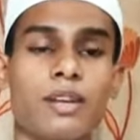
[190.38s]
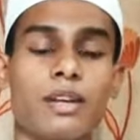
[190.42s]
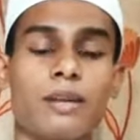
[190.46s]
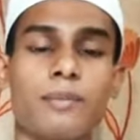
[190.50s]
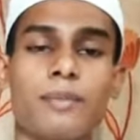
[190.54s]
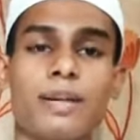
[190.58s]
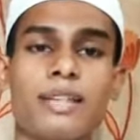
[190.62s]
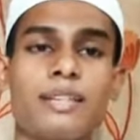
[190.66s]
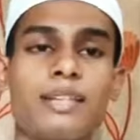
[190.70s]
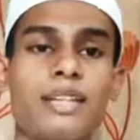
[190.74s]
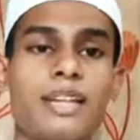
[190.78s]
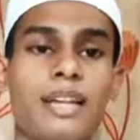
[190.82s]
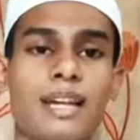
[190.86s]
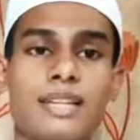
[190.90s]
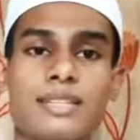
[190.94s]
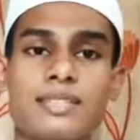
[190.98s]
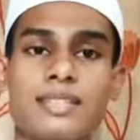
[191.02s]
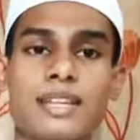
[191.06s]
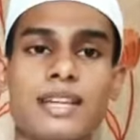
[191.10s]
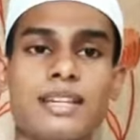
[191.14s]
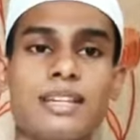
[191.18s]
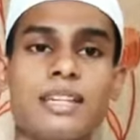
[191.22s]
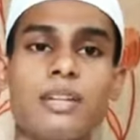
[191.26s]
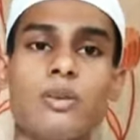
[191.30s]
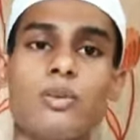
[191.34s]
বাইনাল
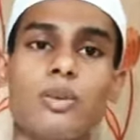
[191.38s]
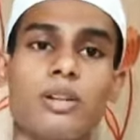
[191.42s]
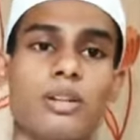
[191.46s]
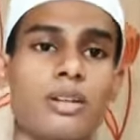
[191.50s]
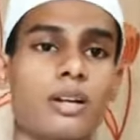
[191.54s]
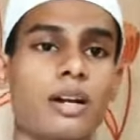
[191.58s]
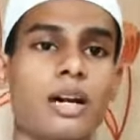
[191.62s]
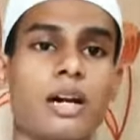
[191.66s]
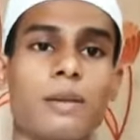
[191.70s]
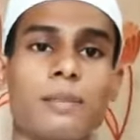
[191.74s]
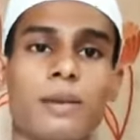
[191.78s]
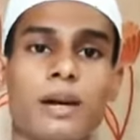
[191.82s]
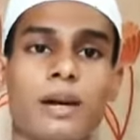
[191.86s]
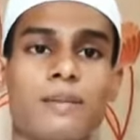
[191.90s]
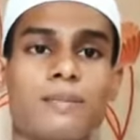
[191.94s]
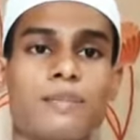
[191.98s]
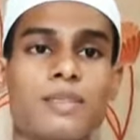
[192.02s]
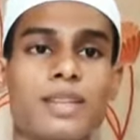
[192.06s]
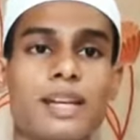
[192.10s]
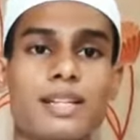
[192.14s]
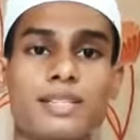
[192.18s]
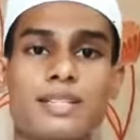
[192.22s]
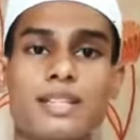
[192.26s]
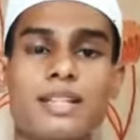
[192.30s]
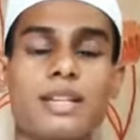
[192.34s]
আজানি বলে কামা
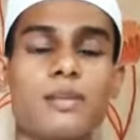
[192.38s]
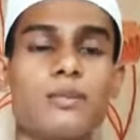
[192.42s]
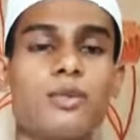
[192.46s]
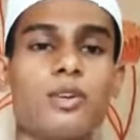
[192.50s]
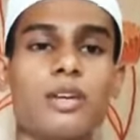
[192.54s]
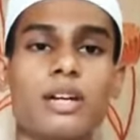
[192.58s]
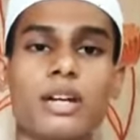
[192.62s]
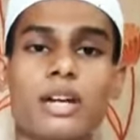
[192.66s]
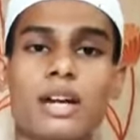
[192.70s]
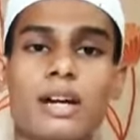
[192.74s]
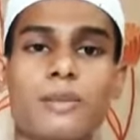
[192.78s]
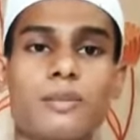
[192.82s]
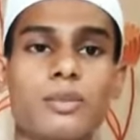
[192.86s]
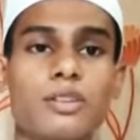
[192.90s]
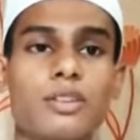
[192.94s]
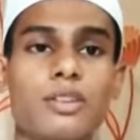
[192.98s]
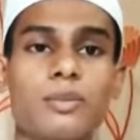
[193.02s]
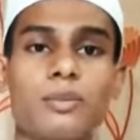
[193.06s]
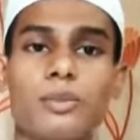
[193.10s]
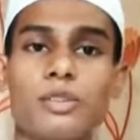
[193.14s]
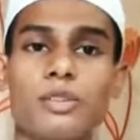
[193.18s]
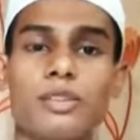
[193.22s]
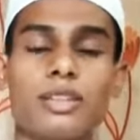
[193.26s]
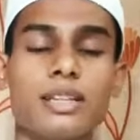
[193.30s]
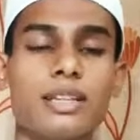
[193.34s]
আজান এবং একামতের
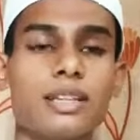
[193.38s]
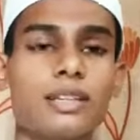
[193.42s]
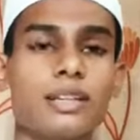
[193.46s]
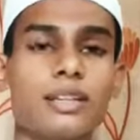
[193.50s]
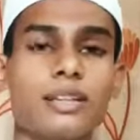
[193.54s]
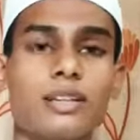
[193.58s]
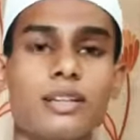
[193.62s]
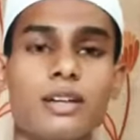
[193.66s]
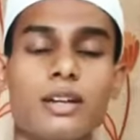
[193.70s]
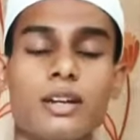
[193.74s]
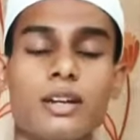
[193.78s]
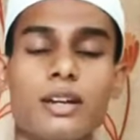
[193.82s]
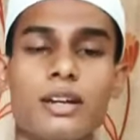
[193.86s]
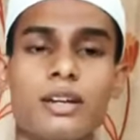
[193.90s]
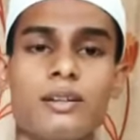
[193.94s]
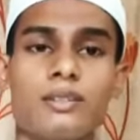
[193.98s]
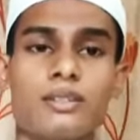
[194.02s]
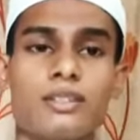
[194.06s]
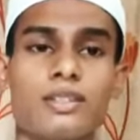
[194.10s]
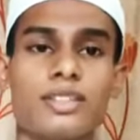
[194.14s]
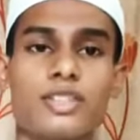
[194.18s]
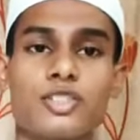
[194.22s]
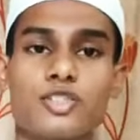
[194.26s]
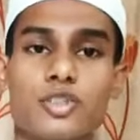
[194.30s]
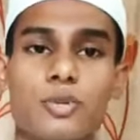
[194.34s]
মধ্যে
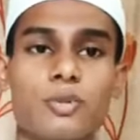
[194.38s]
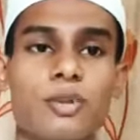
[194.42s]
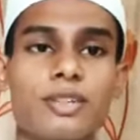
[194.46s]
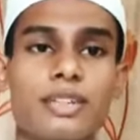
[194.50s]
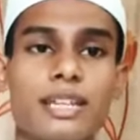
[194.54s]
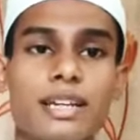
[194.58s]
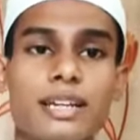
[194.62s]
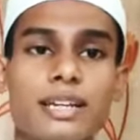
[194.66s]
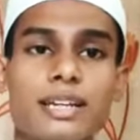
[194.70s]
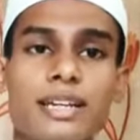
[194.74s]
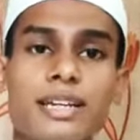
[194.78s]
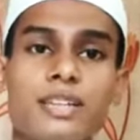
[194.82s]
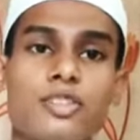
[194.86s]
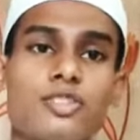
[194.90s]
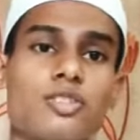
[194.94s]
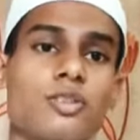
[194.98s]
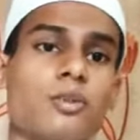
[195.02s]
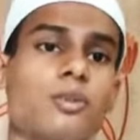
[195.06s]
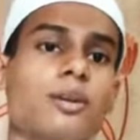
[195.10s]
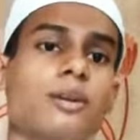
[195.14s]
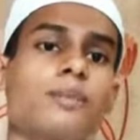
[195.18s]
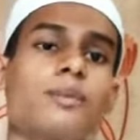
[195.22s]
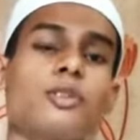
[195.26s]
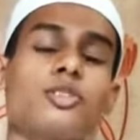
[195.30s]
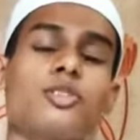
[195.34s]
যে সময় থাকে এই
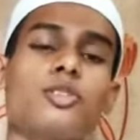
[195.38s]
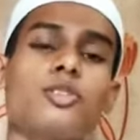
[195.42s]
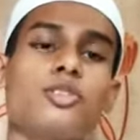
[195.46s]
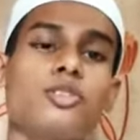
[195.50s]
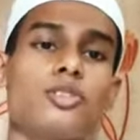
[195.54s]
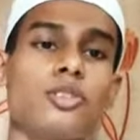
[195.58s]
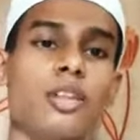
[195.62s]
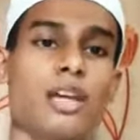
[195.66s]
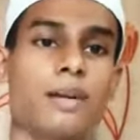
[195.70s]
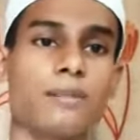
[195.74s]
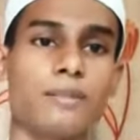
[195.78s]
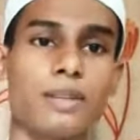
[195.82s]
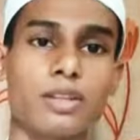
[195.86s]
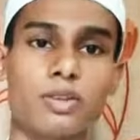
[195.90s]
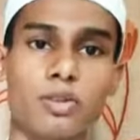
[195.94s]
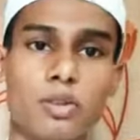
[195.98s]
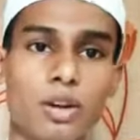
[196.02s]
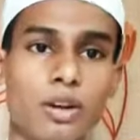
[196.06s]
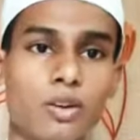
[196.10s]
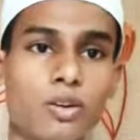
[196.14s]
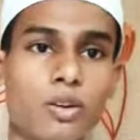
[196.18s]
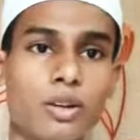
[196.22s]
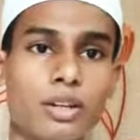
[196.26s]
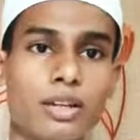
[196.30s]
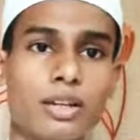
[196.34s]
সময়ের ভিতরে যদি আমরা দোয়া
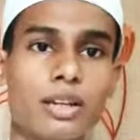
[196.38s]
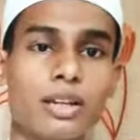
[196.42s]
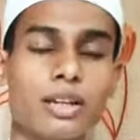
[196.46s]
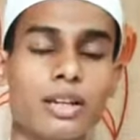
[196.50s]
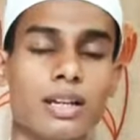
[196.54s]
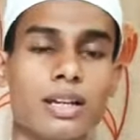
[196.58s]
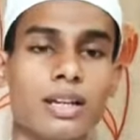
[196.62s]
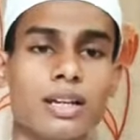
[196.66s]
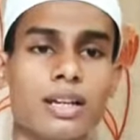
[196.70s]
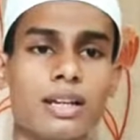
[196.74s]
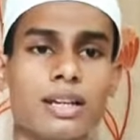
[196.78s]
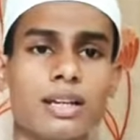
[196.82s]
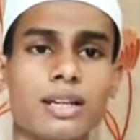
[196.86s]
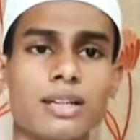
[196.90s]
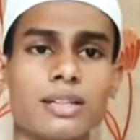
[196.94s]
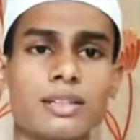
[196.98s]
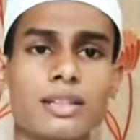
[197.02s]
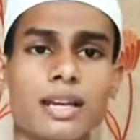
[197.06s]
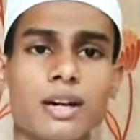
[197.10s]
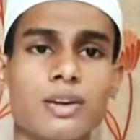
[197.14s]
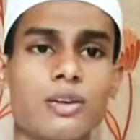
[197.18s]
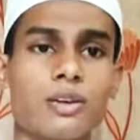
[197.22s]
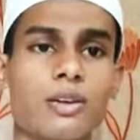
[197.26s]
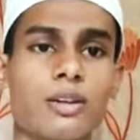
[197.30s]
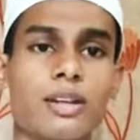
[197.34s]
করি
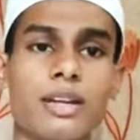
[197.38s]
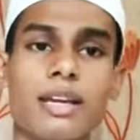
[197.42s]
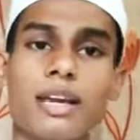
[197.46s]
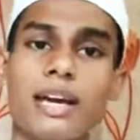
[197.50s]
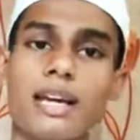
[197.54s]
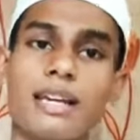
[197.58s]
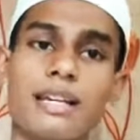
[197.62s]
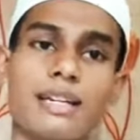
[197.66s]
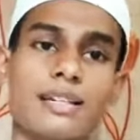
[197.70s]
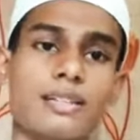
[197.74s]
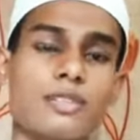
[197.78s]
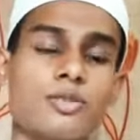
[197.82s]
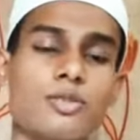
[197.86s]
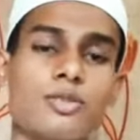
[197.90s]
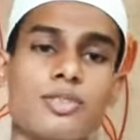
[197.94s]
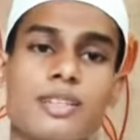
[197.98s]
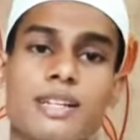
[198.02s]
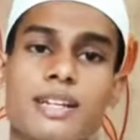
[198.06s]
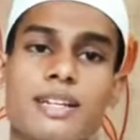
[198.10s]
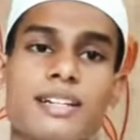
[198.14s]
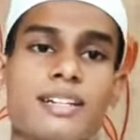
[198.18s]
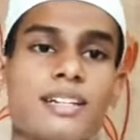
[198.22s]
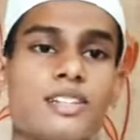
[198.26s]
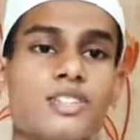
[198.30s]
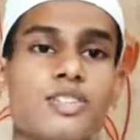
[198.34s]
তাহলে আল্লাহ কিন্তু
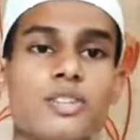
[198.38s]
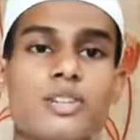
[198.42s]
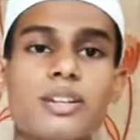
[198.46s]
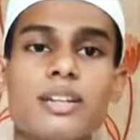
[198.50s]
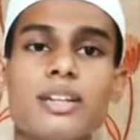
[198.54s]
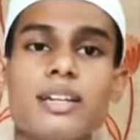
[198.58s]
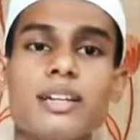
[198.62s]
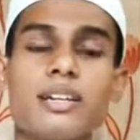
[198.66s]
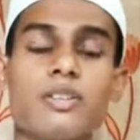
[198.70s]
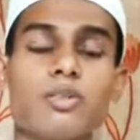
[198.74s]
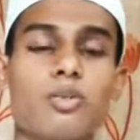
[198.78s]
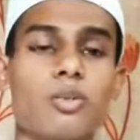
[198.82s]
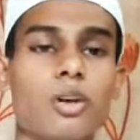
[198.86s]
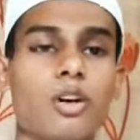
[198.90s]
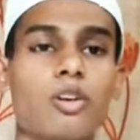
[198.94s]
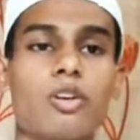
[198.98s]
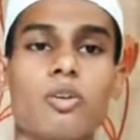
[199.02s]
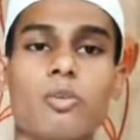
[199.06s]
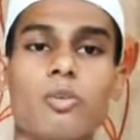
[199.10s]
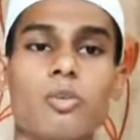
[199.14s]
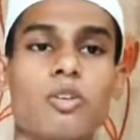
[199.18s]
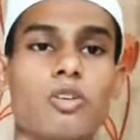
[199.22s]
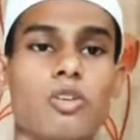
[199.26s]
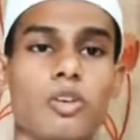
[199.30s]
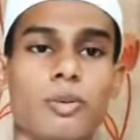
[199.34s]
সেকেন্ডের সঙ্গে দোয়া
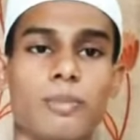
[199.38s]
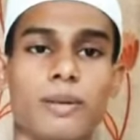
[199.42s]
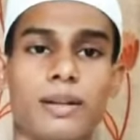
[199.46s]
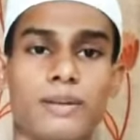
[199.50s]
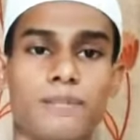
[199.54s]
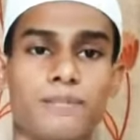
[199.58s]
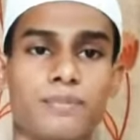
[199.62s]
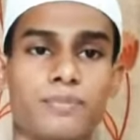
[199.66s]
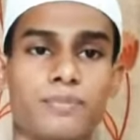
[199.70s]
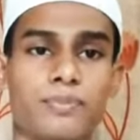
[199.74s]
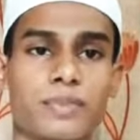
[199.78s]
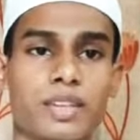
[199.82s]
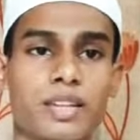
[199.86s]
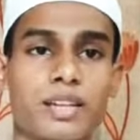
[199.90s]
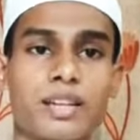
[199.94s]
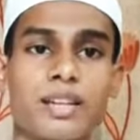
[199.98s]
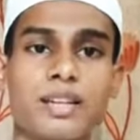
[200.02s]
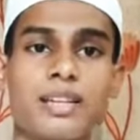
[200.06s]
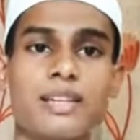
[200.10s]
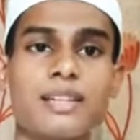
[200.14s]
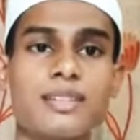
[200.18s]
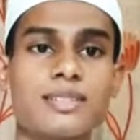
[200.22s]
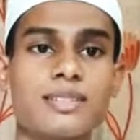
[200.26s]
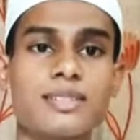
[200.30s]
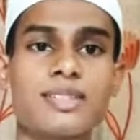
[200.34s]
কবুল করবে
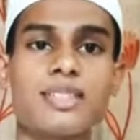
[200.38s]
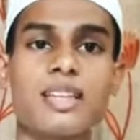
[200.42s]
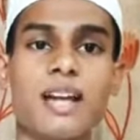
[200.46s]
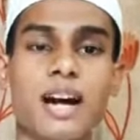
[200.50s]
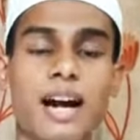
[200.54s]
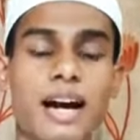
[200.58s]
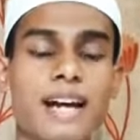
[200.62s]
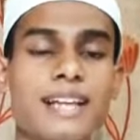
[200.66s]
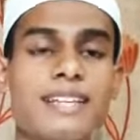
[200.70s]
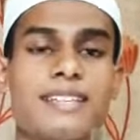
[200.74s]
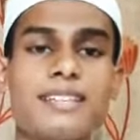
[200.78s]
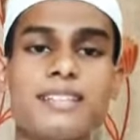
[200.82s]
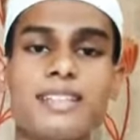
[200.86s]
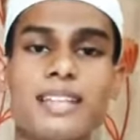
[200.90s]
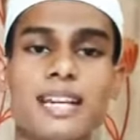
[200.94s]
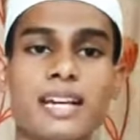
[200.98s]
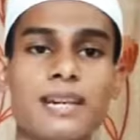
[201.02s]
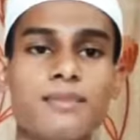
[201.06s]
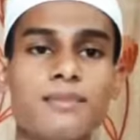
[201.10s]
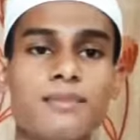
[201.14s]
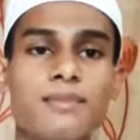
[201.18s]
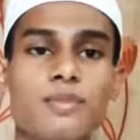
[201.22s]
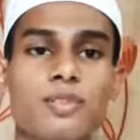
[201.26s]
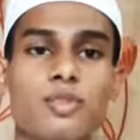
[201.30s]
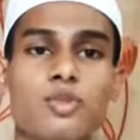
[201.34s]
ইটস দি হাই টাইম
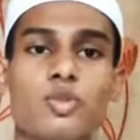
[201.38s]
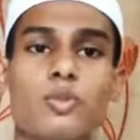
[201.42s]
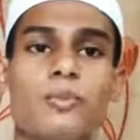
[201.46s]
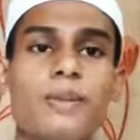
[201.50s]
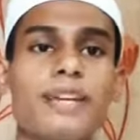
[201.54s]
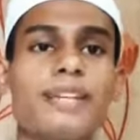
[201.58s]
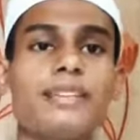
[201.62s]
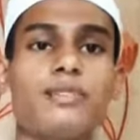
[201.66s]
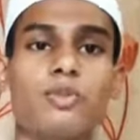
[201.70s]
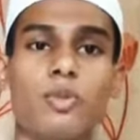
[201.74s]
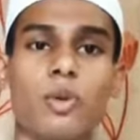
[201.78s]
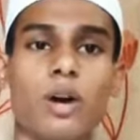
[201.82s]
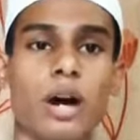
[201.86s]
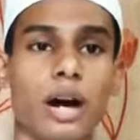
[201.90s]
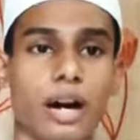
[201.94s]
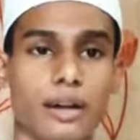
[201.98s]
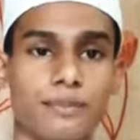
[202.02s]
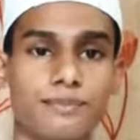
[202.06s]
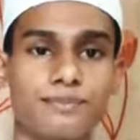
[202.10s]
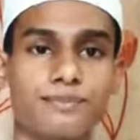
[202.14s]
টু মেক দোয়া